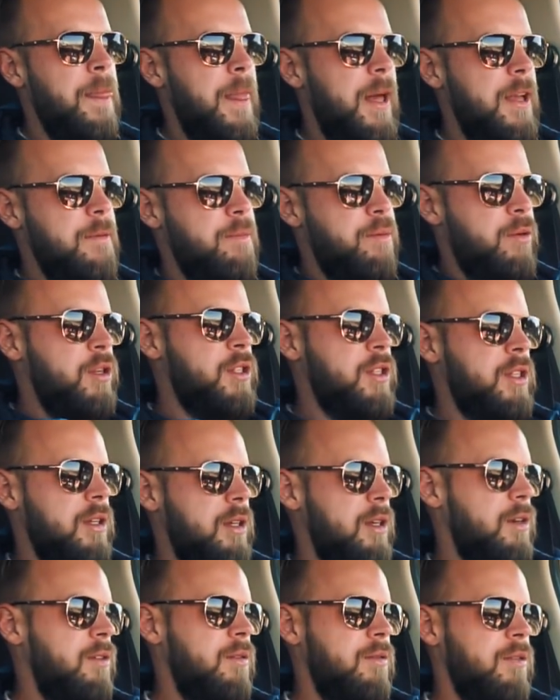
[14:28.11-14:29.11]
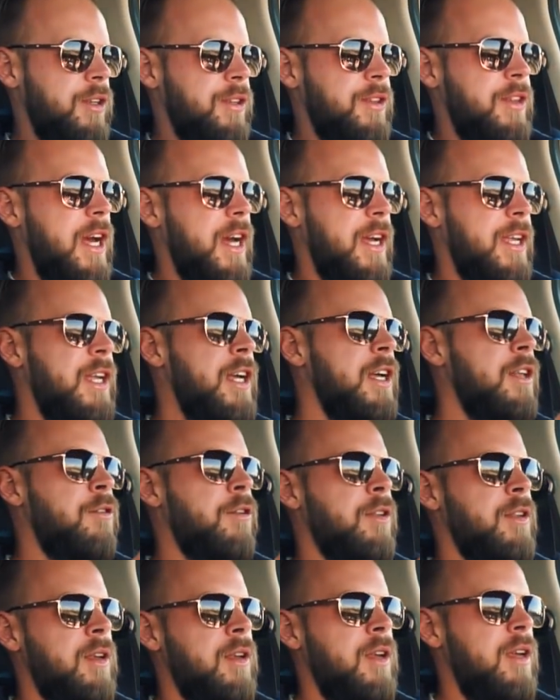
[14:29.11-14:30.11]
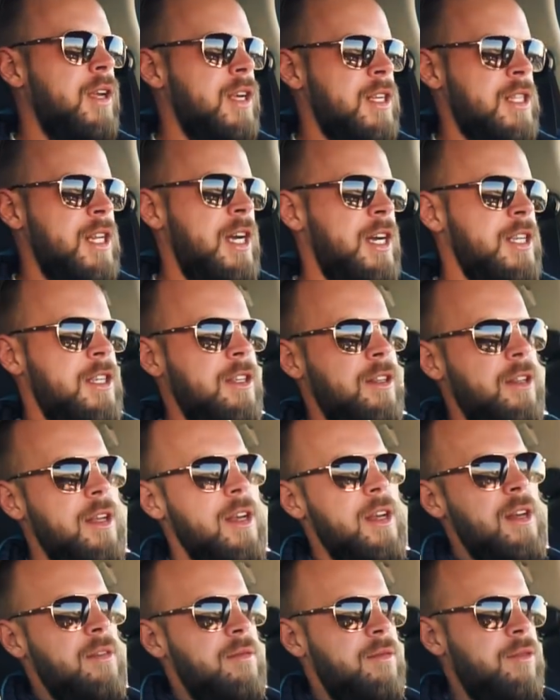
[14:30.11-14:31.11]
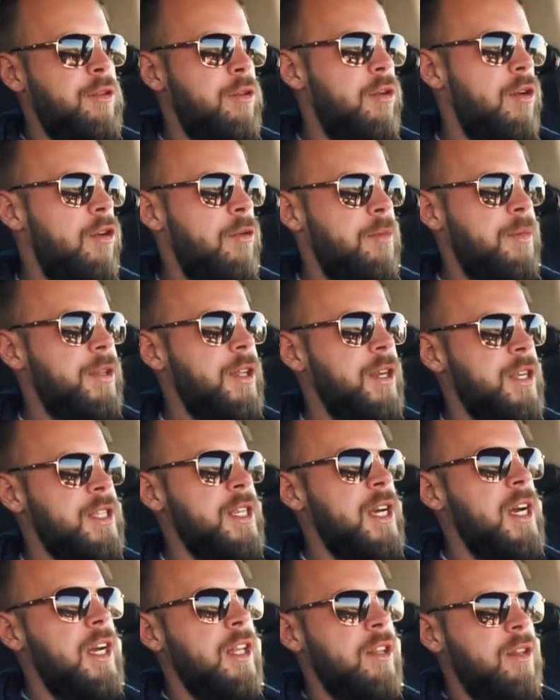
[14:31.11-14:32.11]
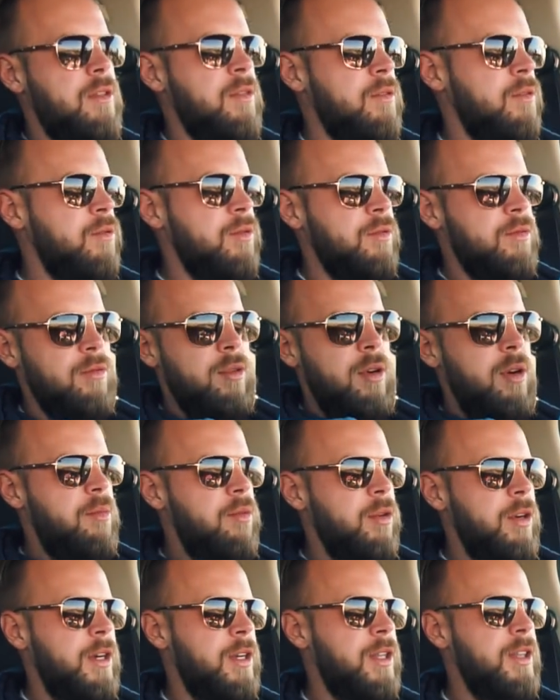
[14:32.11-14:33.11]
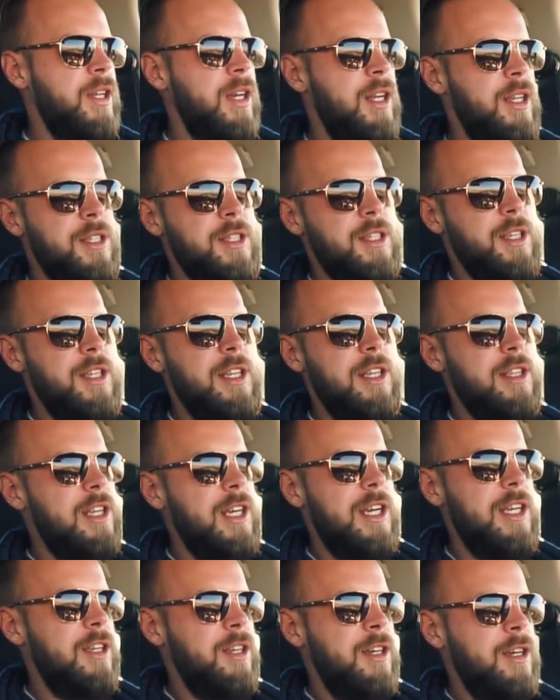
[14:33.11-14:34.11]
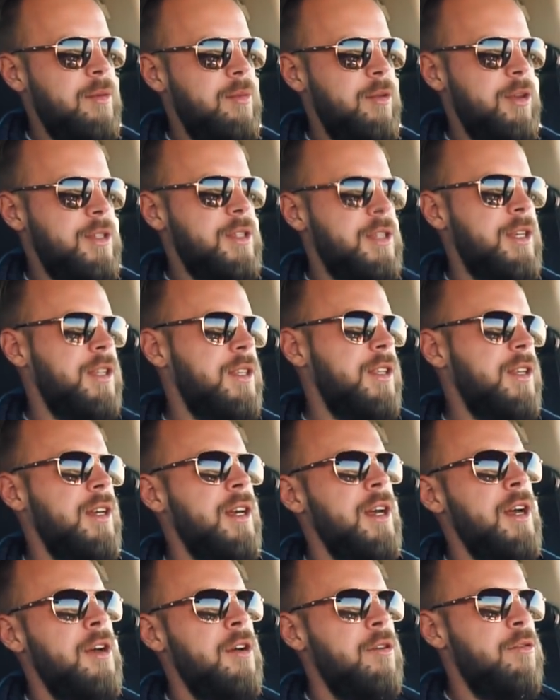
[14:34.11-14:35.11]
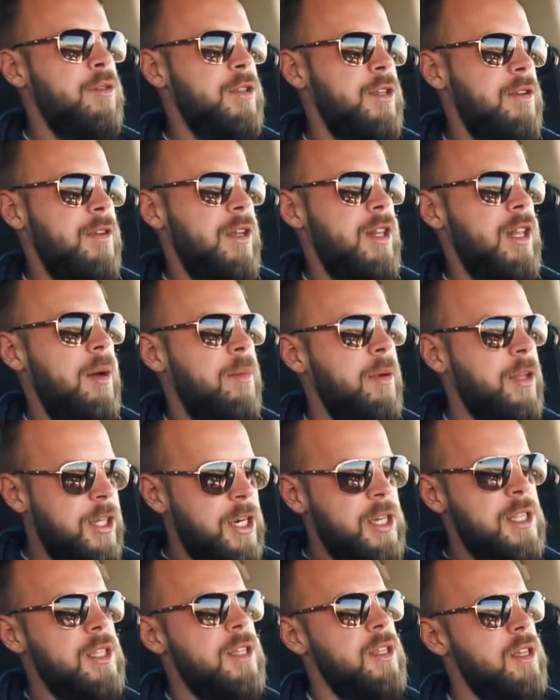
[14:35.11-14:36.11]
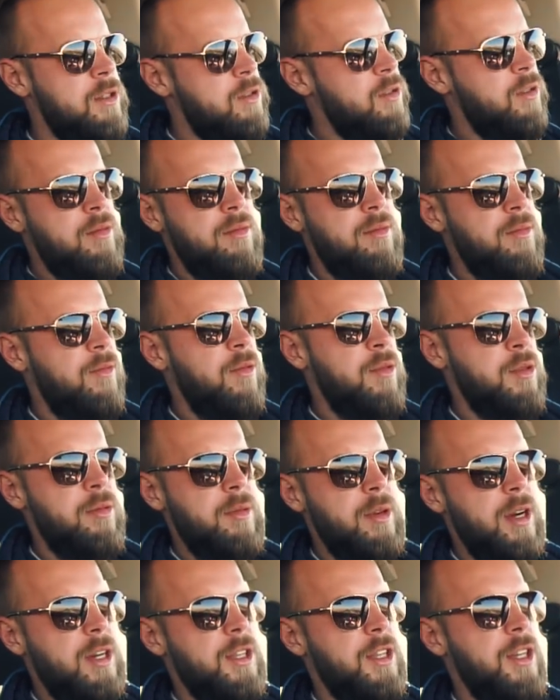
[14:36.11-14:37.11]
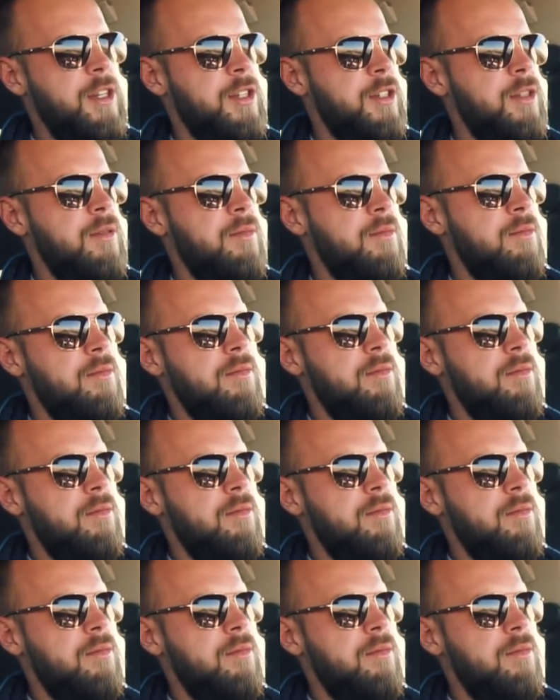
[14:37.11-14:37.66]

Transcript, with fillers: Они просто вот так едут, и если один другого подрезает, у обоих на лицах нет никаких эмоций. Это удивительно. А по трассе ездят, в общем, как наши